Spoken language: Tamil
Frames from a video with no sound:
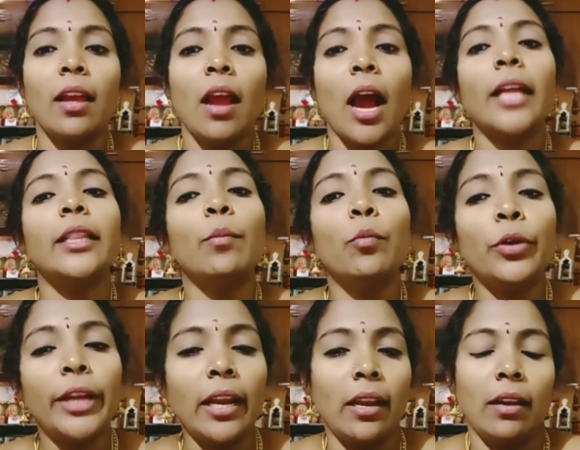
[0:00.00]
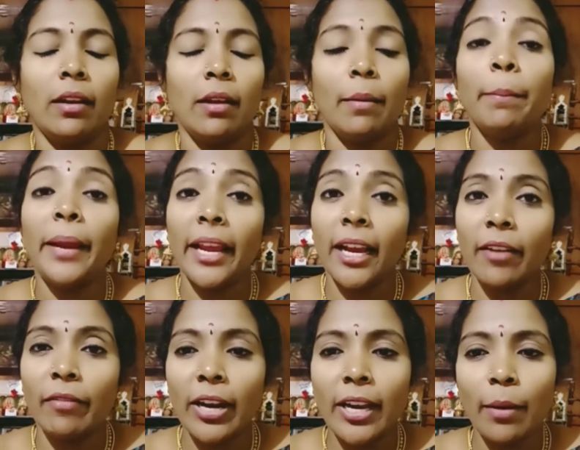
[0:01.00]
அந்த முகில் மேக
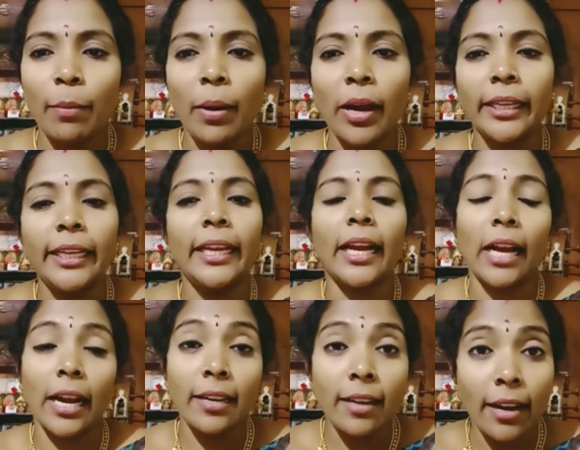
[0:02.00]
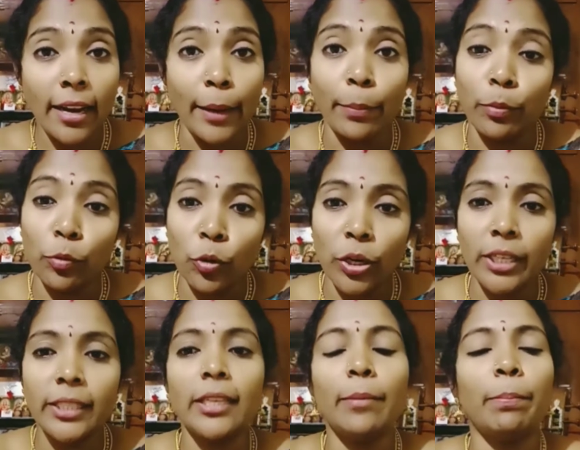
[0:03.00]
வண்ணமாகிய கண்ணனை
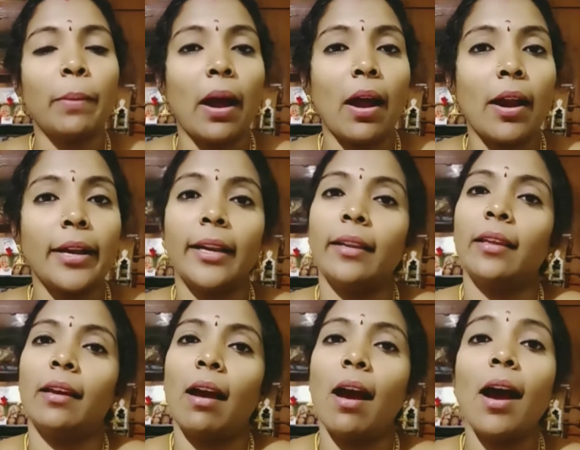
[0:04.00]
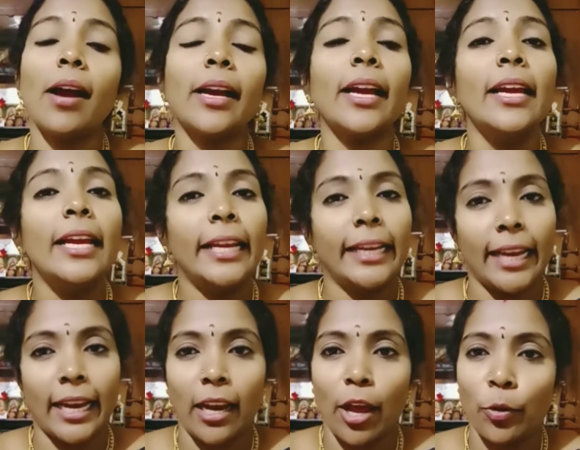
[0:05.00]
புகழ்ந்து பாடுறதுக்காக இங்கே
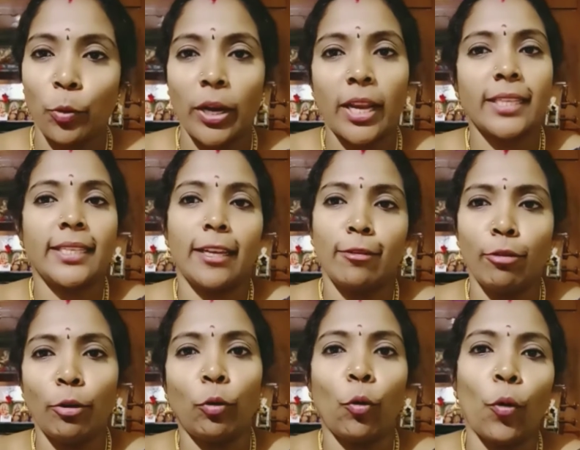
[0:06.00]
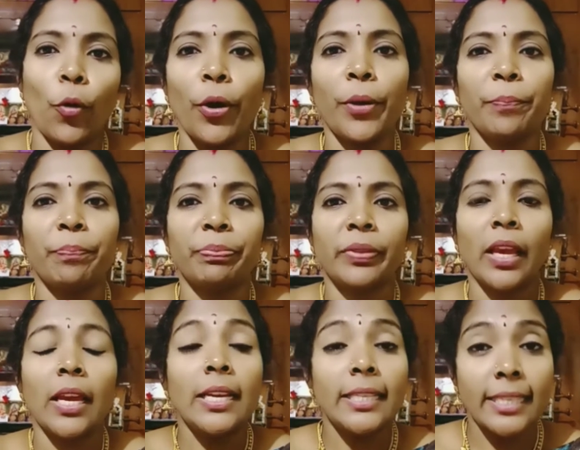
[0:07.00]
எல்லாரும் ஒன்றா சேர்ந்திருக்கோம்
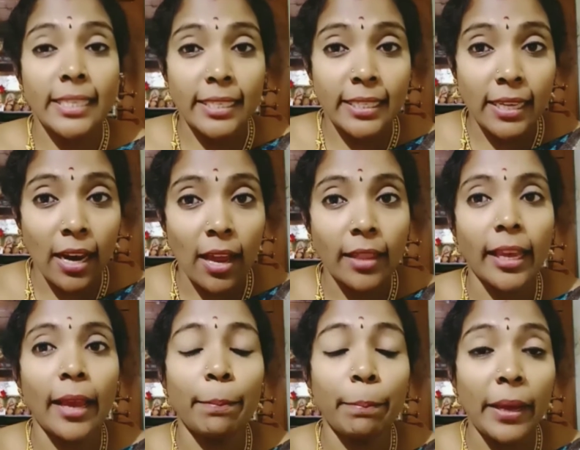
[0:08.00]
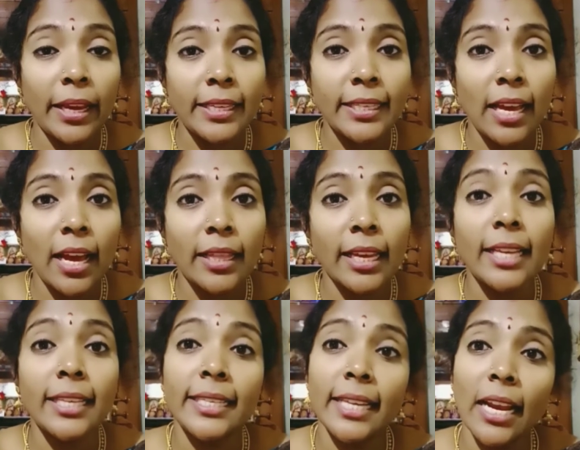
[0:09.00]
சிற்றாதே பேசாதே
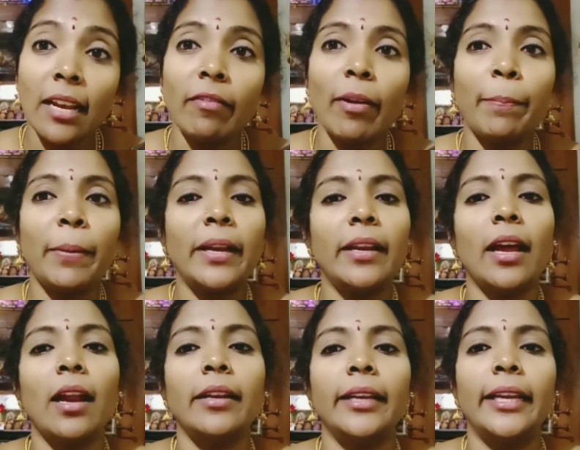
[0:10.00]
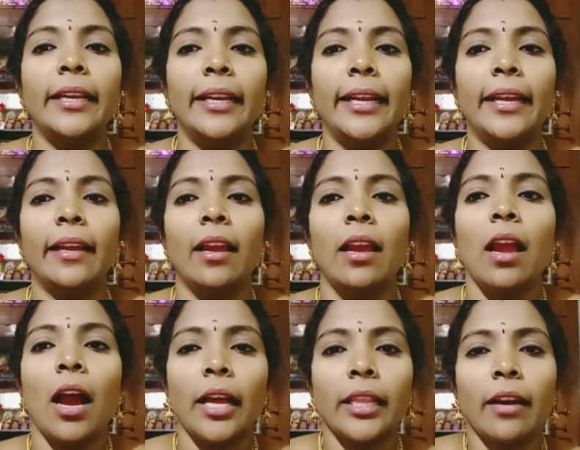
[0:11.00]
செல்வ பெண்டாட்டி நீ
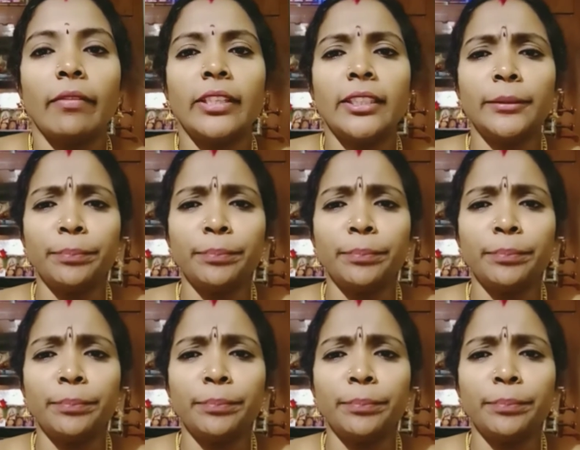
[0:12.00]
அதாவது